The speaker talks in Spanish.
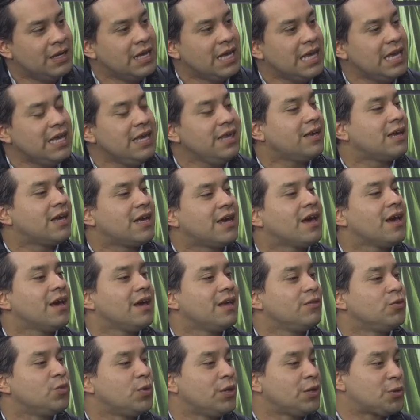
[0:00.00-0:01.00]
y
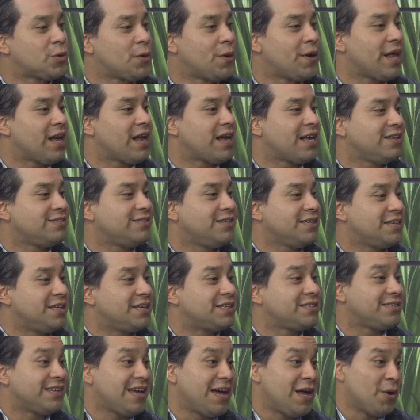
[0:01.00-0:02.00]
que nuestro gran
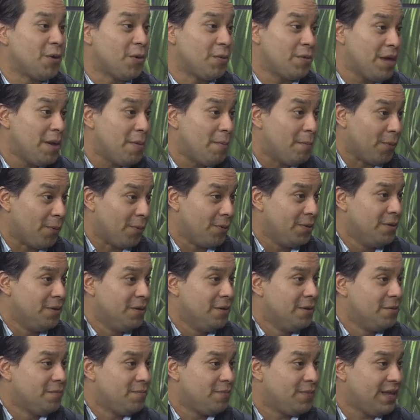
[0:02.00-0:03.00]
casillar sea el obispo
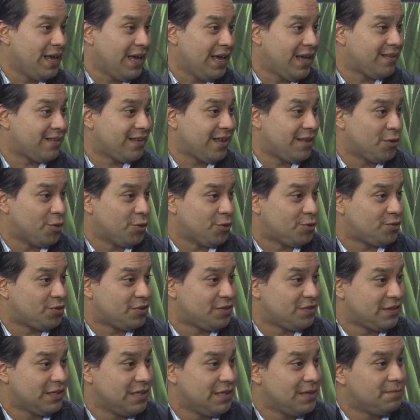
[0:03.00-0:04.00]
de esta
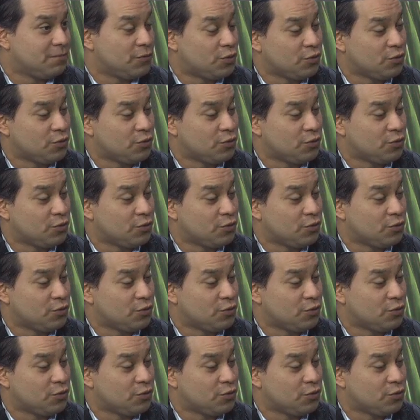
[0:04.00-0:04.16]
diócesis.